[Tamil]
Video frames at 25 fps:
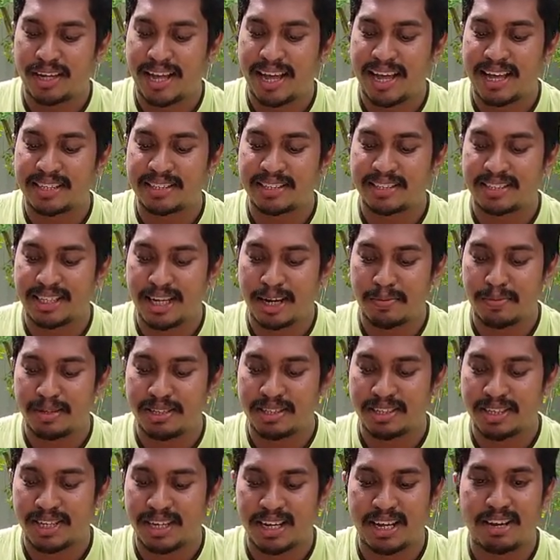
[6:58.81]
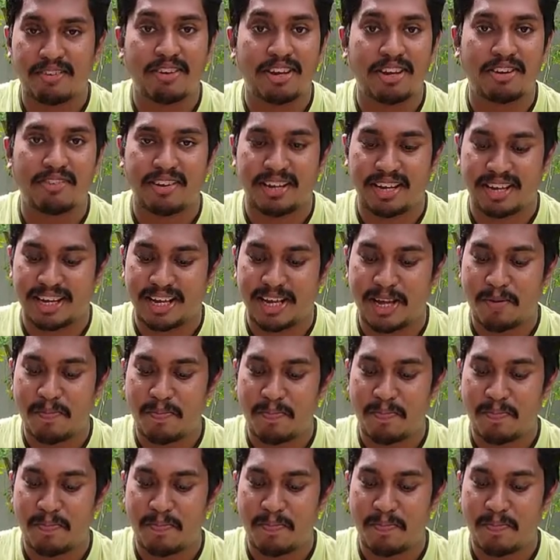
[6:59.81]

கேக்ஸ் சாப்பிட்றதுக்குனே நான் வருவேன் இங்கே